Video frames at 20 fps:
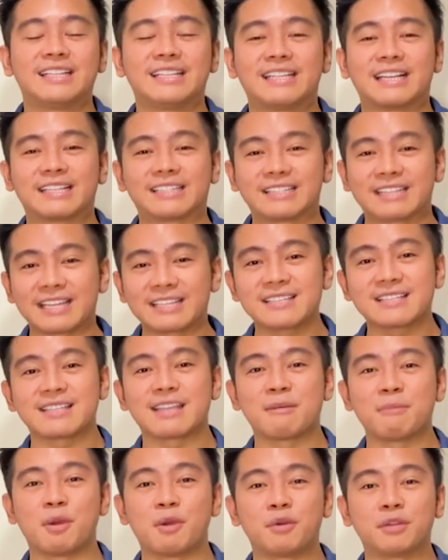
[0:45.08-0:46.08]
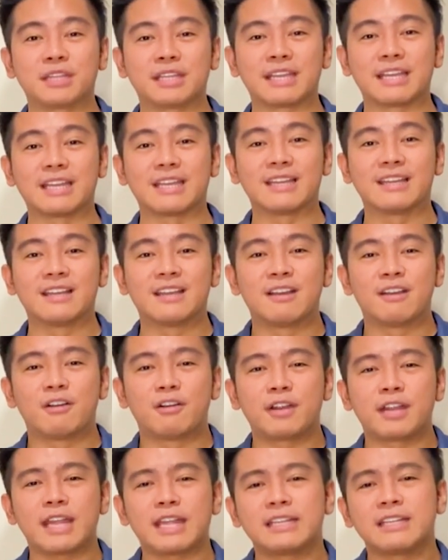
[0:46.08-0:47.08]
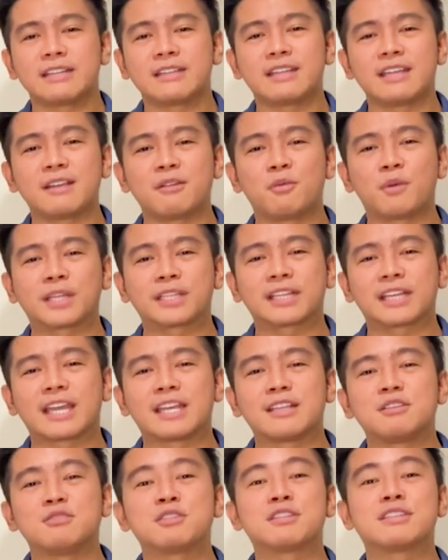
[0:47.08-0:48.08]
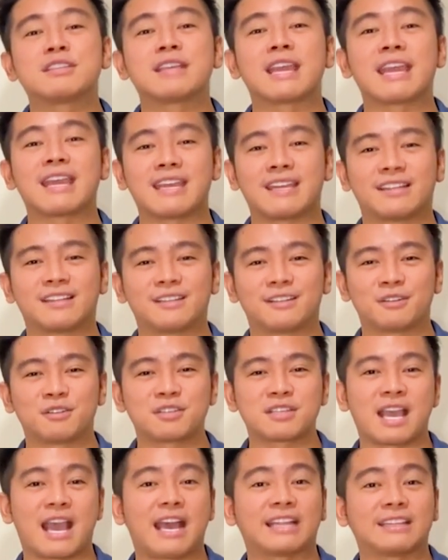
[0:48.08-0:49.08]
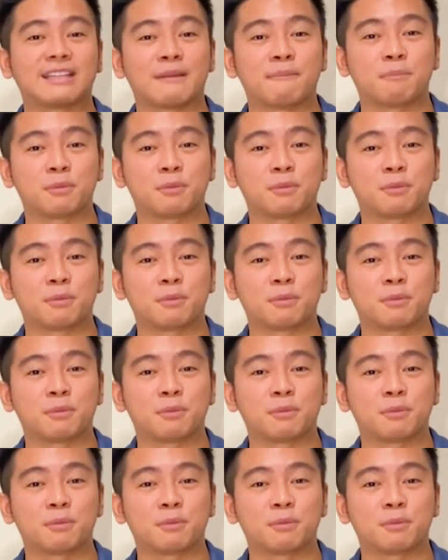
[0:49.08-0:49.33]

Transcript: ng testimony or anything what can you say no sa ating